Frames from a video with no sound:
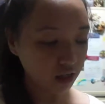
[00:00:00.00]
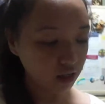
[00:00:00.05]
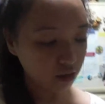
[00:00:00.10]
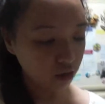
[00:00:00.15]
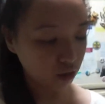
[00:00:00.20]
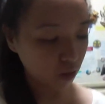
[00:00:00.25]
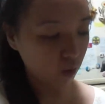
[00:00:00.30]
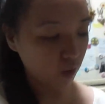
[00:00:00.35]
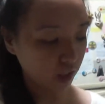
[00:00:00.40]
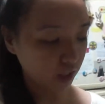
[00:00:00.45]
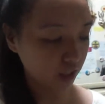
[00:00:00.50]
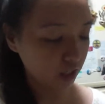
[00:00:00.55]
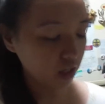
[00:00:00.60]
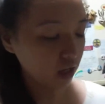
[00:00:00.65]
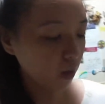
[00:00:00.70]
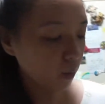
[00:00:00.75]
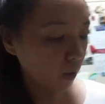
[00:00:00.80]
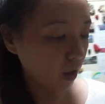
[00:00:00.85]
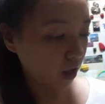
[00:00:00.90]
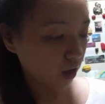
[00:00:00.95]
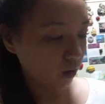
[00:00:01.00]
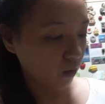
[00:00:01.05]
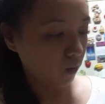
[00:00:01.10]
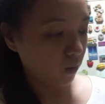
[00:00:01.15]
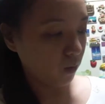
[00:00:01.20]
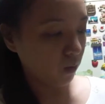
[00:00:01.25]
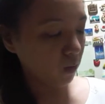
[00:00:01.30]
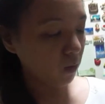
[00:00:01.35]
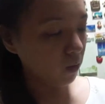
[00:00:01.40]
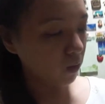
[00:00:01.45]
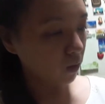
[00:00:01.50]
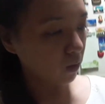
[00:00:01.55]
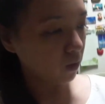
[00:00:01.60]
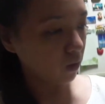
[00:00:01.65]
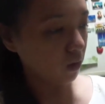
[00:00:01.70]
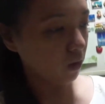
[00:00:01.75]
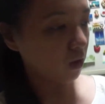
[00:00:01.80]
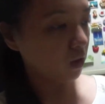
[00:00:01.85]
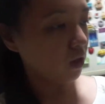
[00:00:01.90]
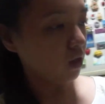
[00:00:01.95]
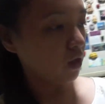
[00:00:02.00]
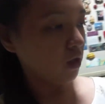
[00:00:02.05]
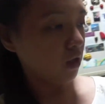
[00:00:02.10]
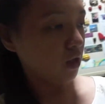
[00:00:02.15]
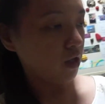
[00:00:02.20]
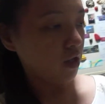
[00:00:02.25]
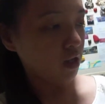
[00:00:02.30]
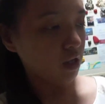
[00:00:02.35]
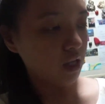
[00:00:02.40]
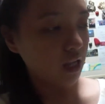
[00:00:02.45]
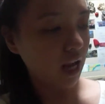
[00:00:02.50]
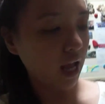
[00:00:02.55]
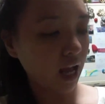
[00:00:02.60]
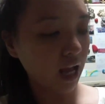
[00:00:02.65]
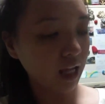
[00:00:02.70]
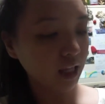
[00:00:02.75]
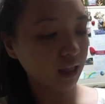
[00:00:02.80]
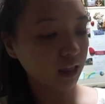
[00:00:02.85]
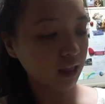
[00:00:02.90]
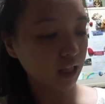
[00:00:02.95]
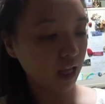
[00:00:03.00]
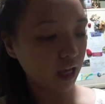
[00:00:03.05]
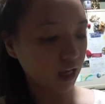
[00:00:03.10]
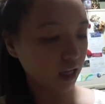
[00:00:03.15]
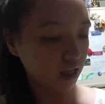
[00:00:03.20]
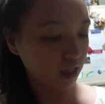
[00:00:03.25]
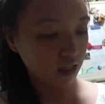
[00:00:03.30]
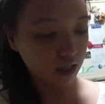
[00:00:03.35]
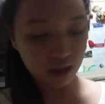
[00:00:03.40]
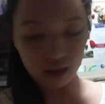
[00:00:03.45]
So, ang ginawa ko, lahat ng